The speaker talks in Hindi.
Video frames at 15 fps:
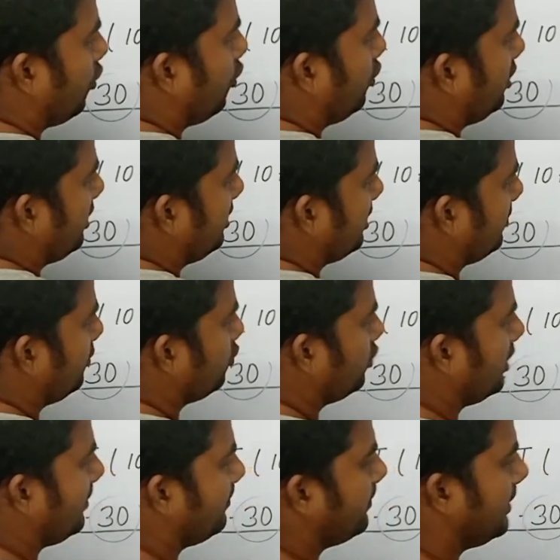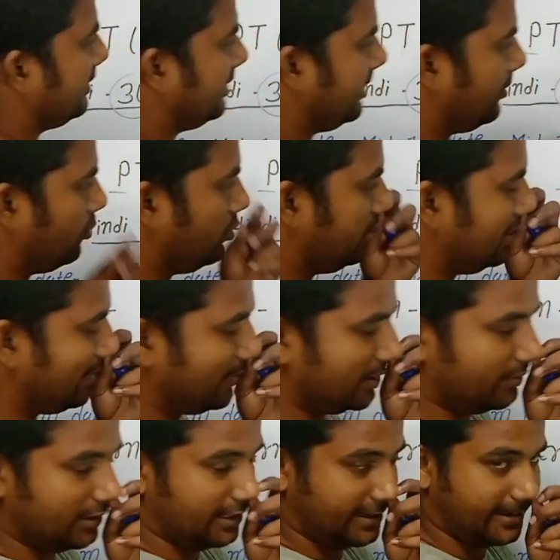और इंटरव्यू के पंद्रह
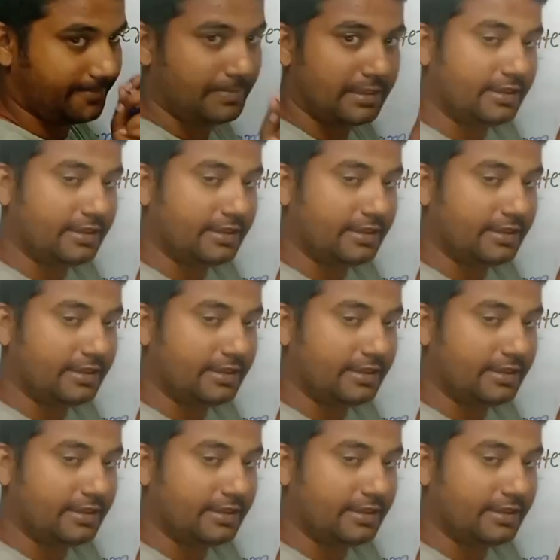नंबर मिलेंगे